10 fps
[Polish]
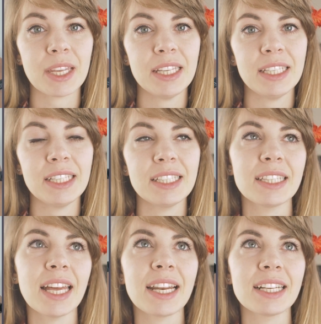i
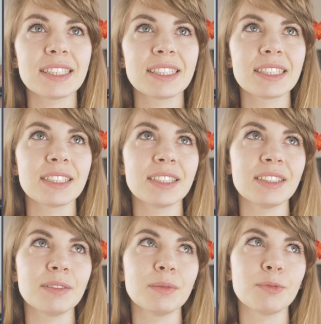teraz
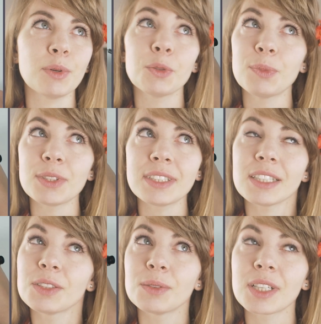pod
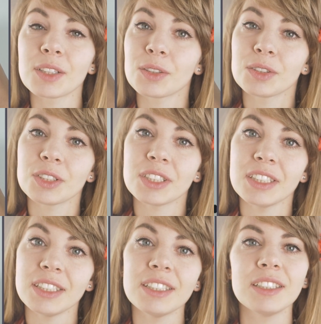postacią
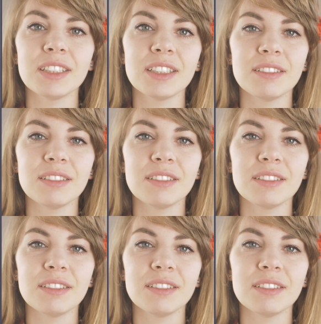radości